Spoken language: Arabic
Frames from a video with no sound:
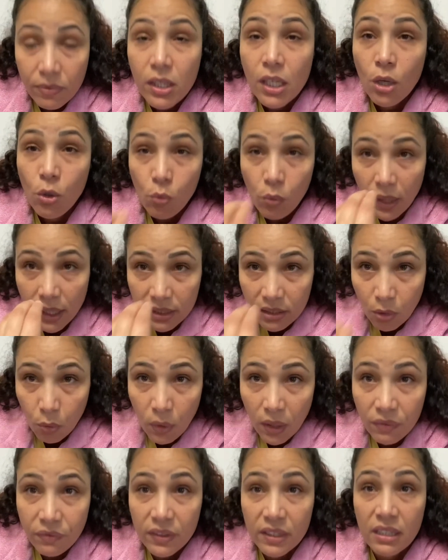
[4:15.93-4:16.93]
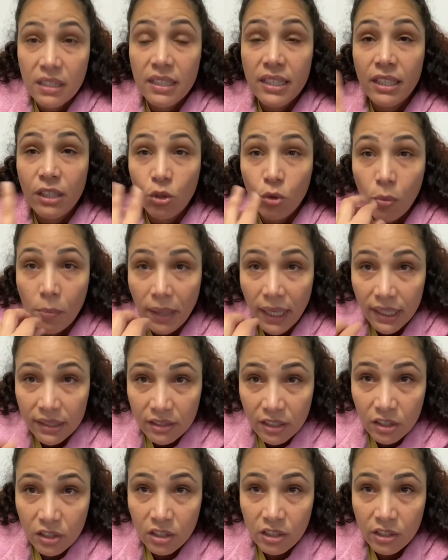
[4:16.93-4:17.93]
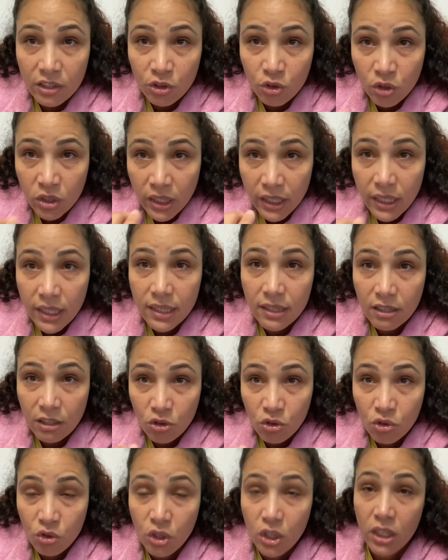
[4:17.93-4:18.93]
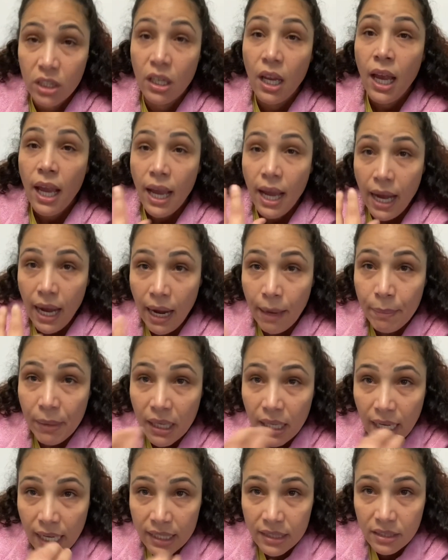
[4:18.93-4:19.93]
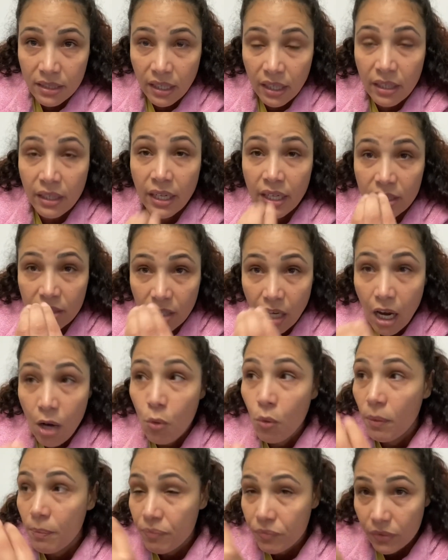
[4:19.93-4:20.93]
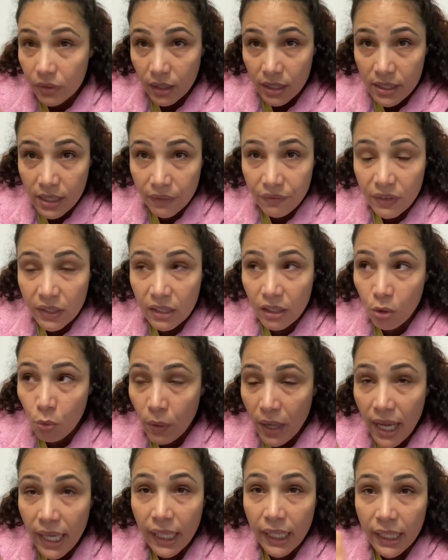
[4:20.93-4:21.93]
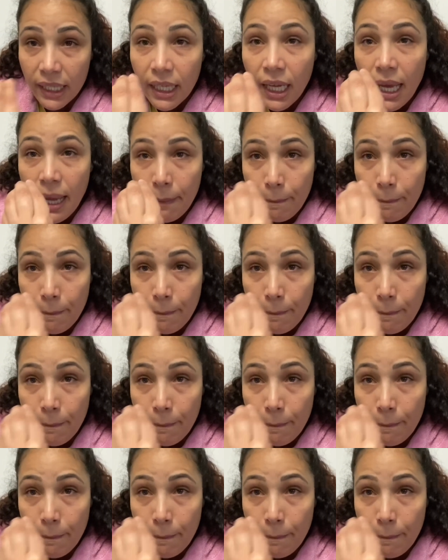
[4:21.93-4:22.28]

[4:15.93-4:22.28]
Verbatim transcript: وخطا وقفت ليك وما قديتي ديري التسجيل عبر الانترنت او صيفطتي الوراقي